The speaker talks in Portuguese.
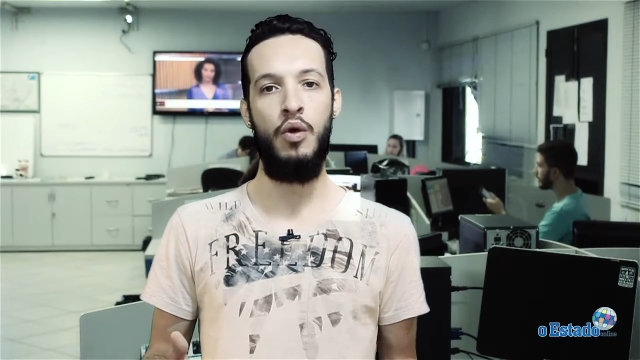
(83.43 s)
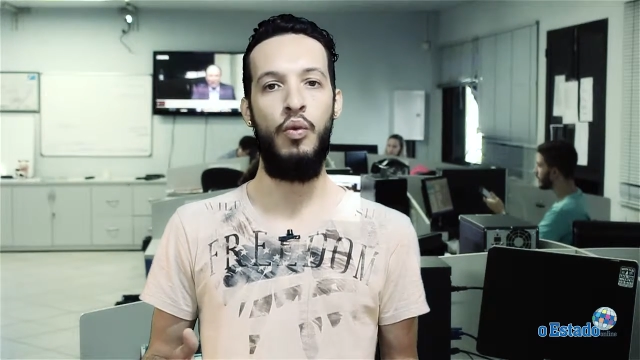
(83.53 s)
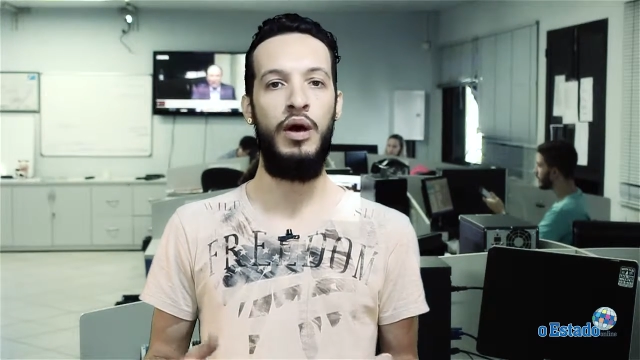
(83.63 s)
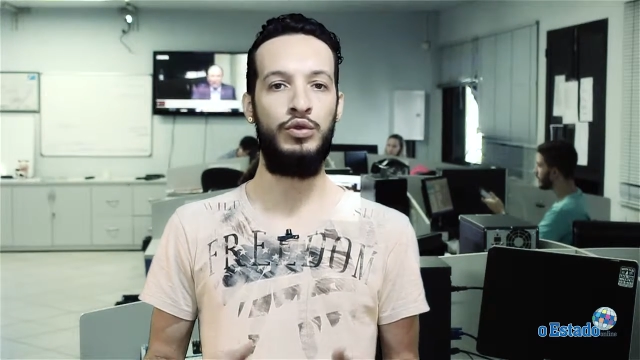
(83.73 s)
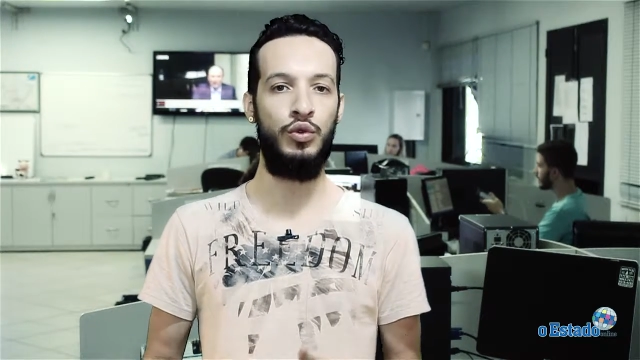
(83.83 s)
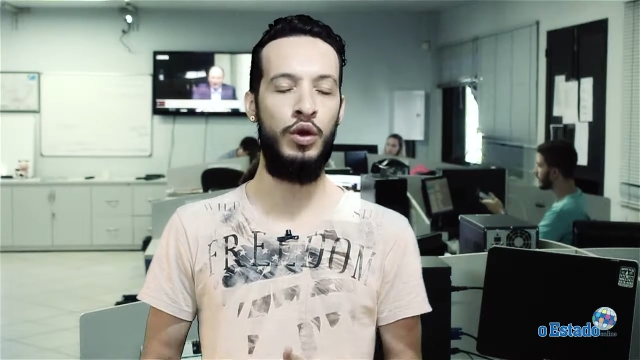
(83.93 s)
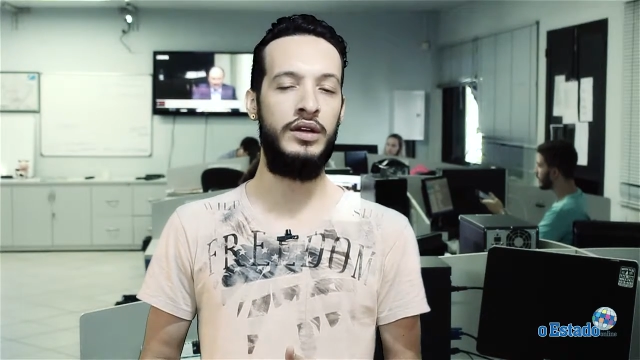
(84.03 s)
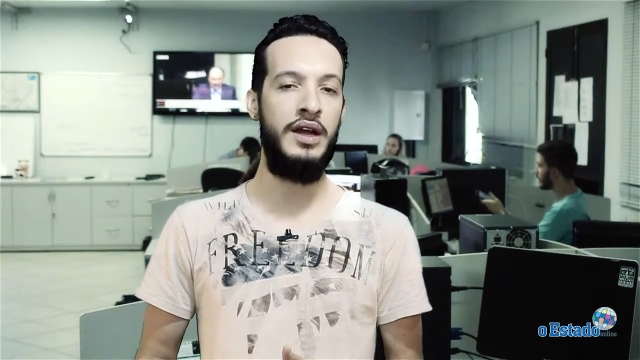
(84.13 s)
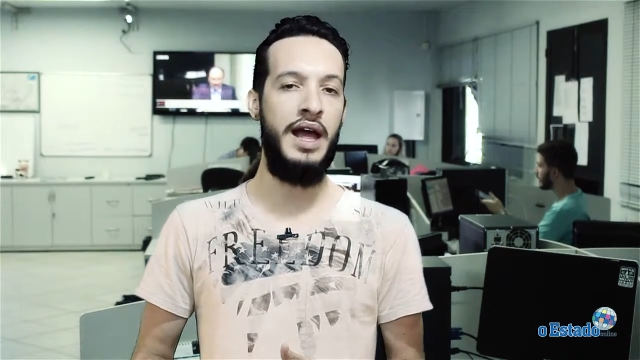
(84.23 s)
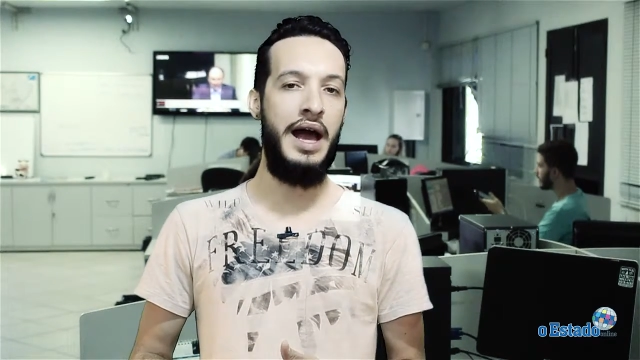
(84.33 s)
O
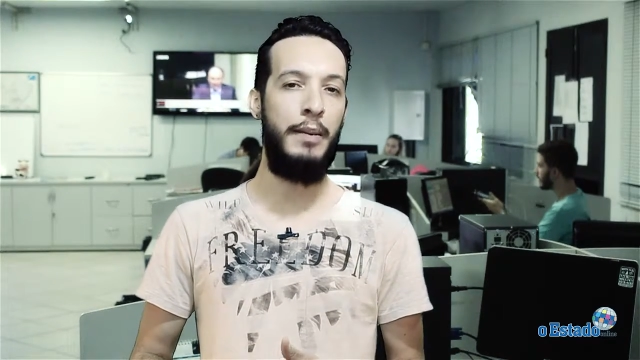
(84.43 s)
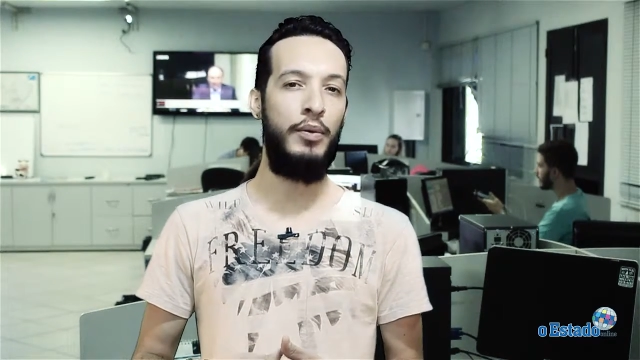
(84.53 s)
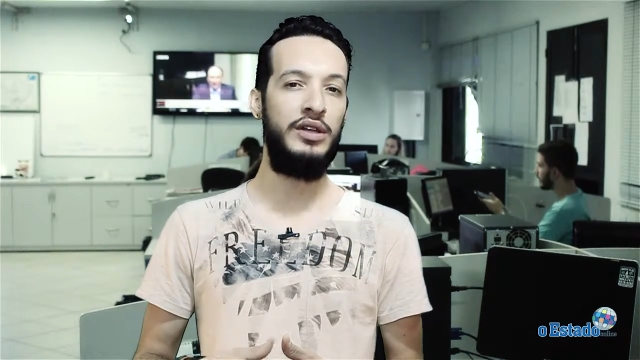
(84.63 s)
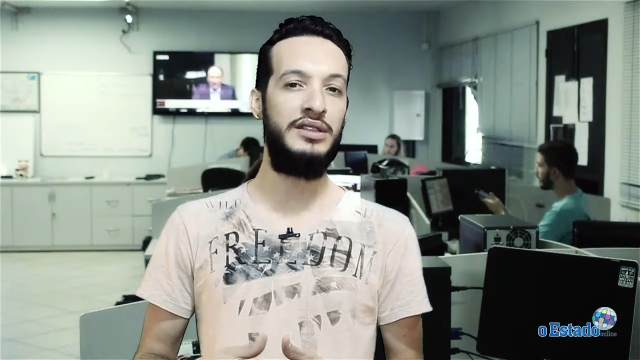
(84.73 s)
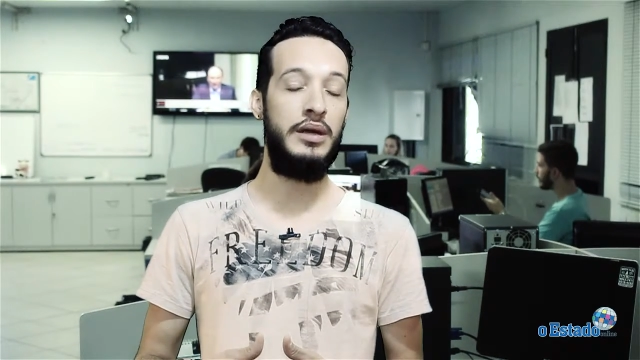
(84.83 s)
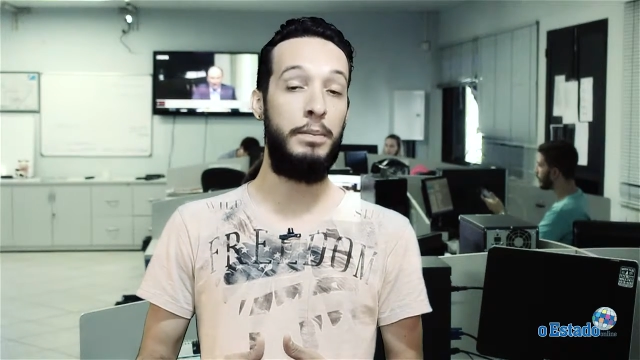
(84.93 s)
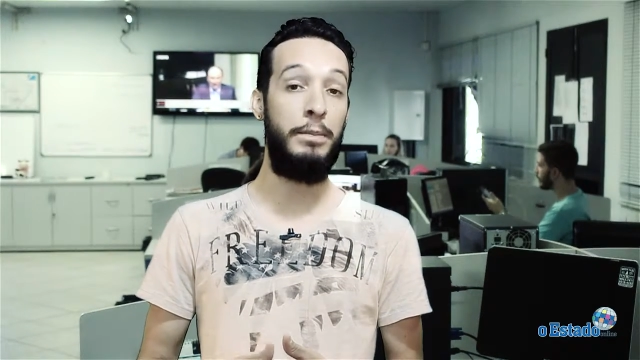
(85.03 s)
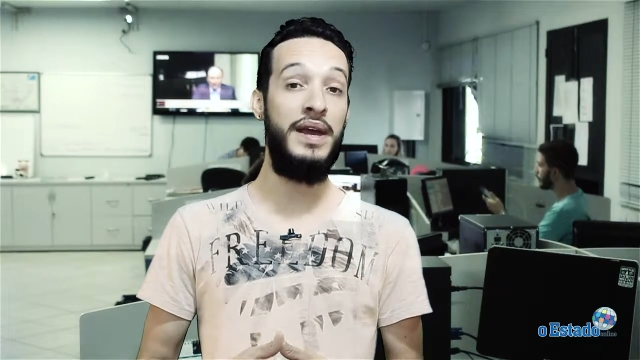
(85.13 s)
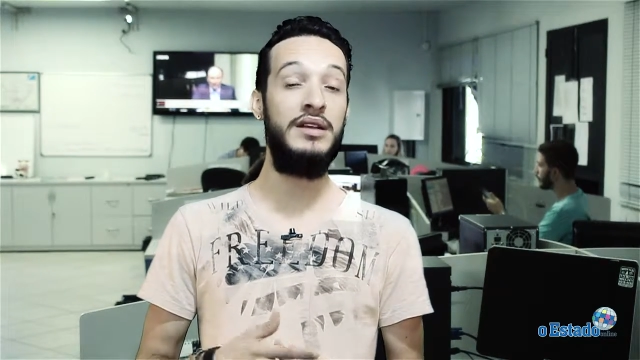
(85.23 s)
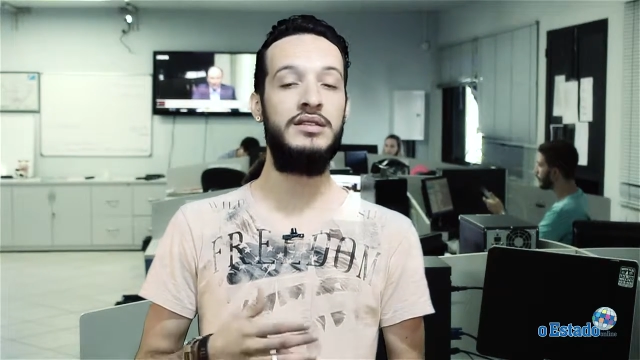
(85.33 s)
autor, após ser
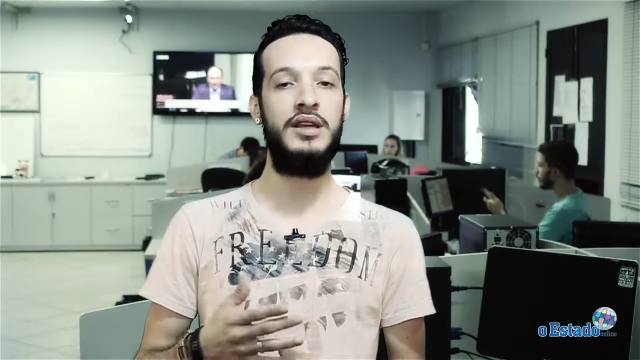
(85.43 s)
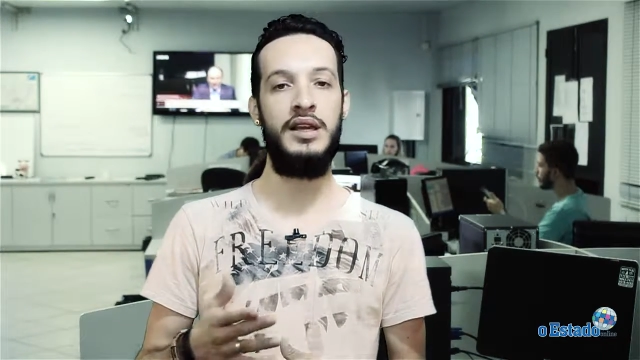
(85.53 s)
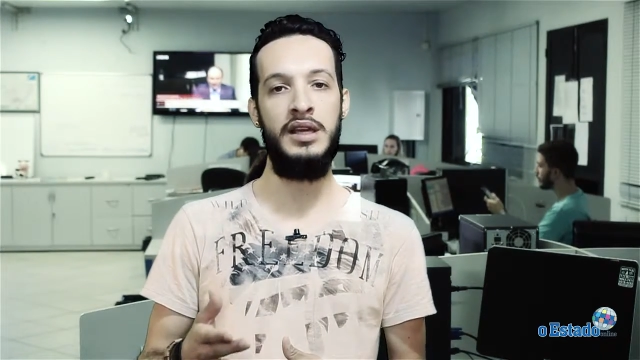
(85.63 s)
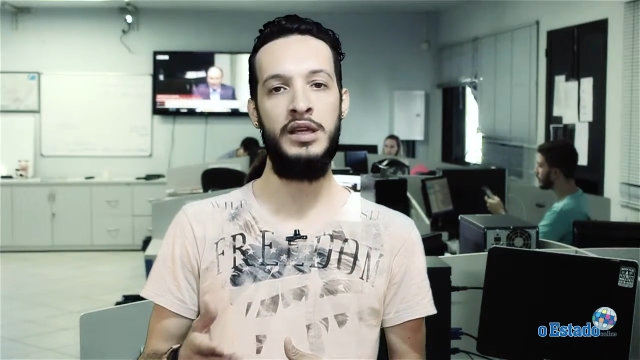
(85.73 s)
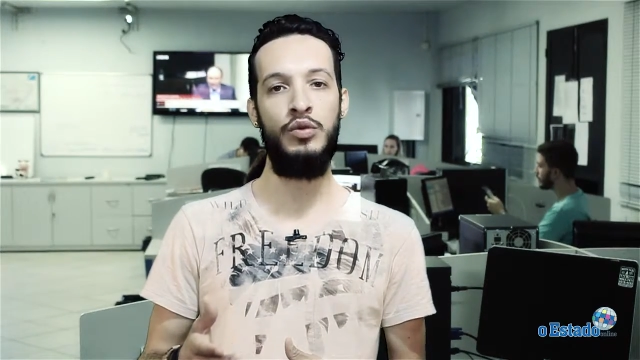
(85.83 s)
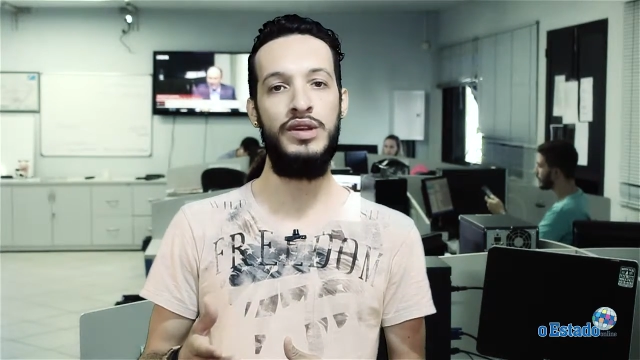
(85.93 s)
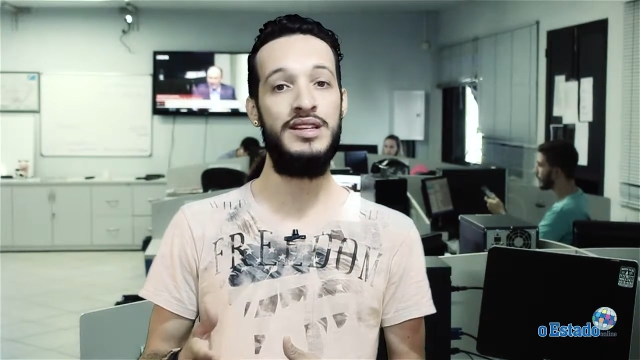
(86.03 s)
perseguido